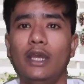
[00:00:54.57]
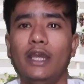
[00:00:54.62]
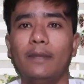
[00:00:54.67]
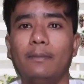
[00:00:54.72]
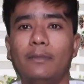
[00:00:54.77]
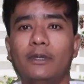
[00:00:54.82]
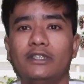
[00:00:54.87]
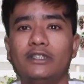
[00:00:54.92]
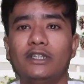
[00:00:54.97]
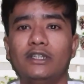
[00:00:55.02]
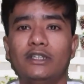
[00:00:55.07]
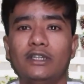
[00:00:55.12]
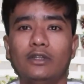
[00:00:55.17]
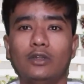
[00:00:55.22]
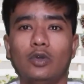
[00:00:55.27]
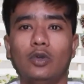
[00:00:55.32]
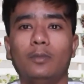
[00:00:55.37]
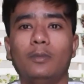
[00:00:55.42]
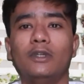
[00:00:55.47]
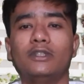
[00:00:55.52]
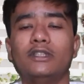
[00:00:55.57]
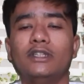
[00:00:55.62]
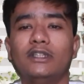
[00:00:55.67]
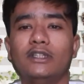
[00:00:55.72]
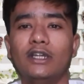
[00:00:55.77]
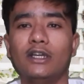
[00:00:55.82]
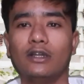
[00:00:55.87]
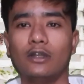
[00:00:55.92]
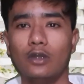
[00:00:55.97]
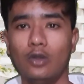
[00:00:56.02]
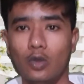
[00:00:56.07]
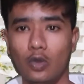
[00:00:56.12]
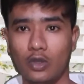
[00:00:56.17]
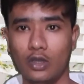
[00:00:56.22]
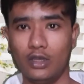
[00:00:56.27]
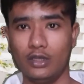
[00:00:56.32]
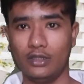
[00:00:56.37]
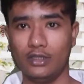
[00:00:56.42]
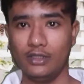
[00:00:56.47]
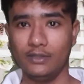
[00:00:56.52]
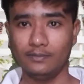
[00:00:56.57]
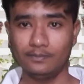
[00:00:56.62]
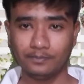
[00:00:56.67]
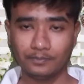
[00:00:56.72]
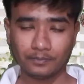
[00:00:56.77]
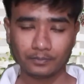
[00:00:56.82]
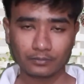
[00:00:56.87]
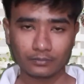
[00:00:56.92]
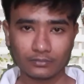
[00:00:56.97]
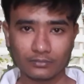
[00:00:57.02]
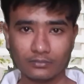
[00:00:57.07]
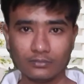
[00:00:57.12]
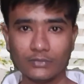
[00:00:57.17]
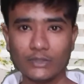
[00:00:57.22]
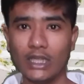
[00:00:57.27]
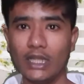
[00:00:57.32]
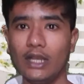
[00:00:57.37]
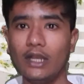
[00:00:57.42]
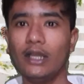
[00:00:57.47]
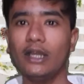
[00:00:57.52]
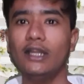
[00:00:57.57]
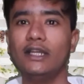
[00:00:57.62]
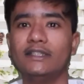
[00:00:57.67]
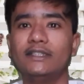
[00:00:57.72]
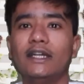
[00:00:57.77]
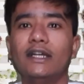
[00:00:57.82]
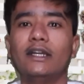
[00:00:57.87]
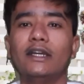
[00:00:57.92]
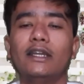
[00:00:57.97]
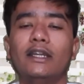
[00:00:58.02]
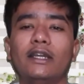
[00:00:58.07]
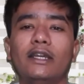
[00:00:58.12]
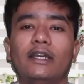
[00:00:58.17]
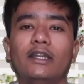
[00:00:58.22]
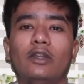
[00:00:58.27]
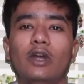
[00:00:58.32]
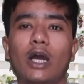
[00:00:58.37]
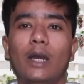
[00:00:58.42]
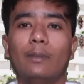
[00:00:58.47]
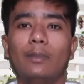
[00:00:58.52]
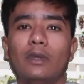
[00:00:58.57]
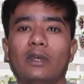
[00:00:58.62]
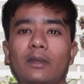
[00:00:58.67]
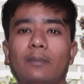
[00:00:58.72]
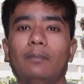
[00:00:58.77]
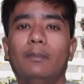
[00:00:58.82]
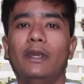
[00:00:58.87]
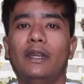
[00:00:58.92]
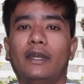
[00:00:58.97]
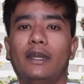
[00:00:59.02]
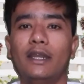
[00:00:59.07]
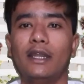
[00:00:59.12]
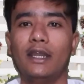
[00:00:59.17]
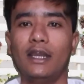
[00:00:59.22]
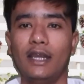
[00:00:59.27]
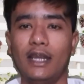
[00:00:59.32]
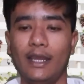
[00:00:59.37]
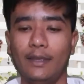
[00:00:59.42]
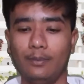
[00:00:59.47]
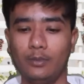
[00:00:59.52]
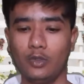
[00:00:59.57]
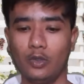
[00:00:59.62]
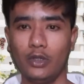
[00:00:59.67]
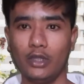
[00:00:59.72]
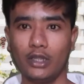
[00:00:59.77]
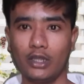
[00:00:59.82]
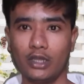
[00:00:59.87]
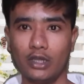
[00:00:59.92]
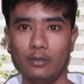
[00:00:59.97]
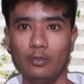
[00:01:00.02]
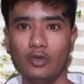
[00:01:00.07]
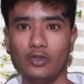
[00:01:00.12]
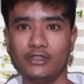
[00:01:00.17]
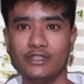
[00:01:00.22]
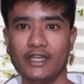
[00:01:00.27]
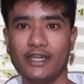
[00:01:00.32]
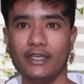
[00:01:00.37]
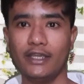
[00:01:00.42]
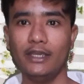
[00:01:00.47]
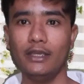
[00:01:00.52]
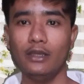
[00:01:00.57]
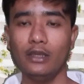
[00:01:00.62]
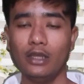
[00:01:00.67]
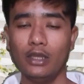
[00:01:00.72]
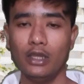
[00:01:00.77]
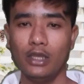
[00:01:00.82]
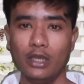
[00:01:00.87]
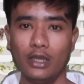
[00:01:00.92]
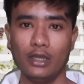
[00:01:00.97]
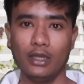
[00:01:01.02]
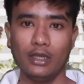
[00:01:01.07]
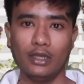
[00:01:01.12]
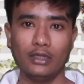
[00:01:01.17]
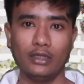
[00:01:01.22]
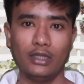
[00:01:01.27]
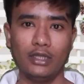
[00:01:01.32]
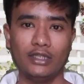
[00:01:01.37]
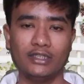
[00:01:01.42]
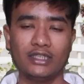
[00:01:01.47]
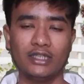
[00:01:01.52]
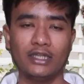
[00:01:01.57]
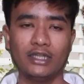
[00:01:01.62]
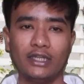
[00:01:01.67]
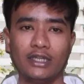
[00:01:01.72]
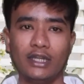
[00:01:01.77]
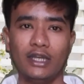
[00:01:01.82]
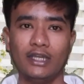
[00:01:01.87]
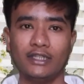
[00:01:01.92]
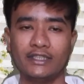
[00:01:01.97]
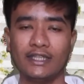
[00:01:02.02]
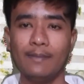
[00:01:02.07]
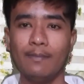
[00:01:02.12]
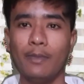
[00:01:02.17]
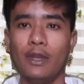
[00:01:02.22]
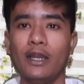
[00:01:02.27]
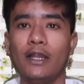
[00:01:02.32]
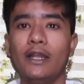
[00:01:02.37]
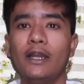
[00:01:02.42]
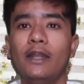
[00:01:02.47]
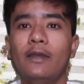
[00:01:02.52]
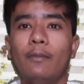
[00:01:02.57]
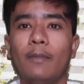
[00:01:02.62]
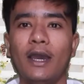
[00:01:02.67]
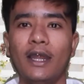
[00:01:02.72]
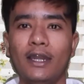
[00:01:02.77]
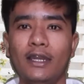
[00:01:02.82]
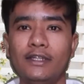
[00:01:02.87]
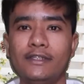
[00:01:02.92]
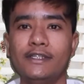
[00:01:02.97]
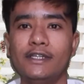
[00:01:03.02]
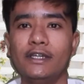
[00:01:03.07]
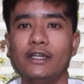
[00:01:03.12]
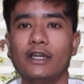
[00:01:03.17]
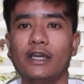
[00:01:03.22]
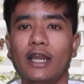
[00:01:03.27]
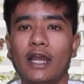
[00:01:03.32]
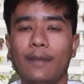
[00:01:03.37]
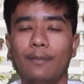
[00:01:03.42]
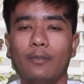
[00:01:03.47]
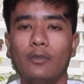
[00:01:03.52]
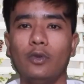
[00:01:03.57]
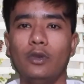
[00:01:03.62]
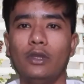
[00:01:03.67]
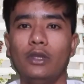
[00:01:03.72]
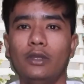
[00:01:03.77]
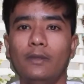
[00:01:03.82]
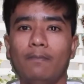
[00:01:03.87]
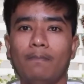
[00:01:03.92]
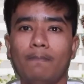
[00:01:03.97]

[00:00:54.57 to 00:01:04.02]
एक परसेंट से दो परसेंट तक लो कर दी अगर ऐसा करेंगे तो आपकी बैटरी की लाइफ थोड़ी कम हो जाएगी ऐसा एग्जाम्पल के लिए मान लीजिए अगर आप कोई